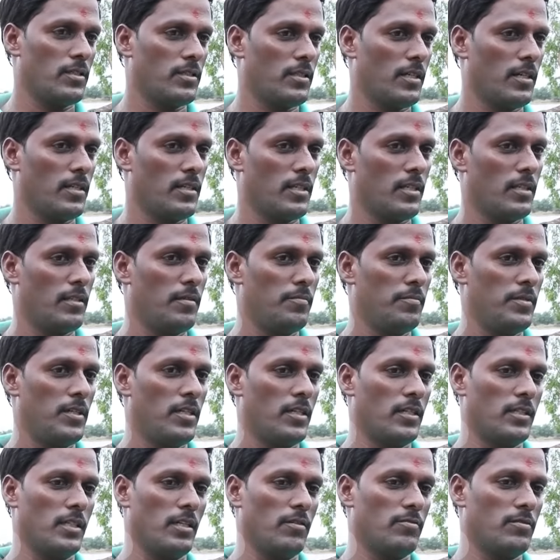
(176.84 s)
ఖచ్చితంగా చేద్దాం
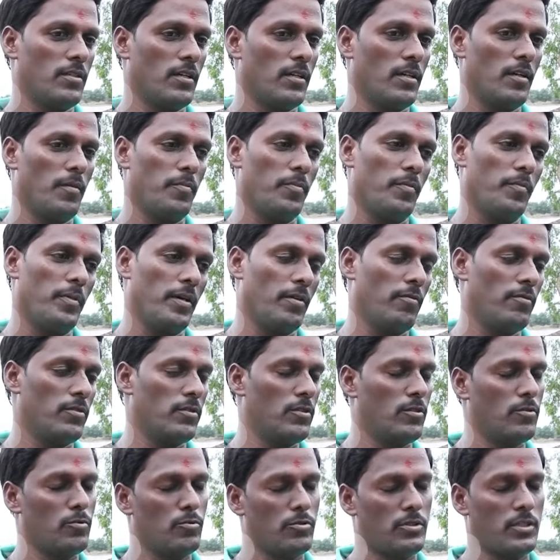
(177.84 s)
దీనికి దైవ సంకల్పం
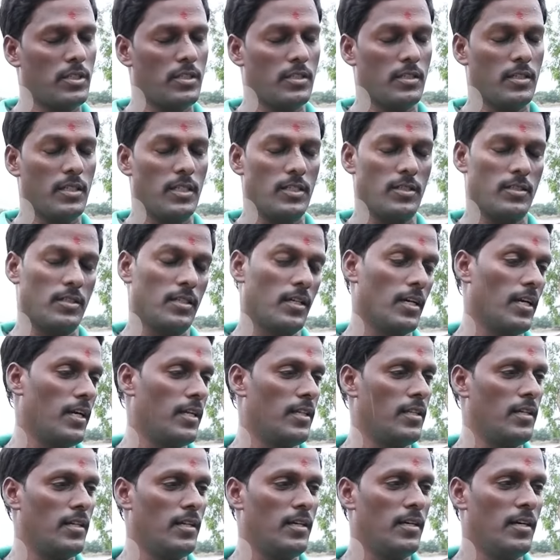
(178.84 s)
భగవంతుడు చూస్తే ఖచ్చితంగా
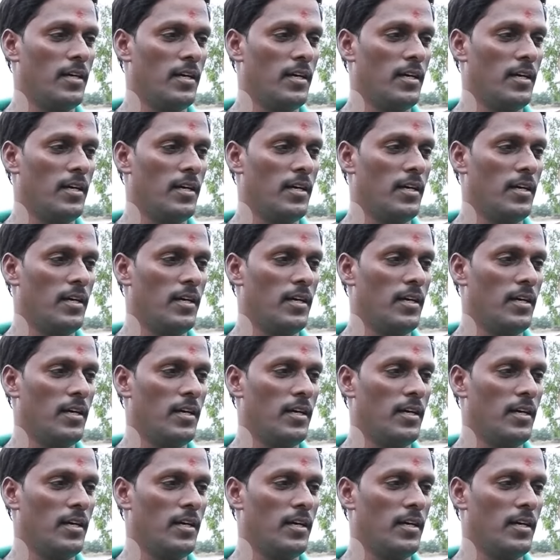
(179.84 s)
ఇది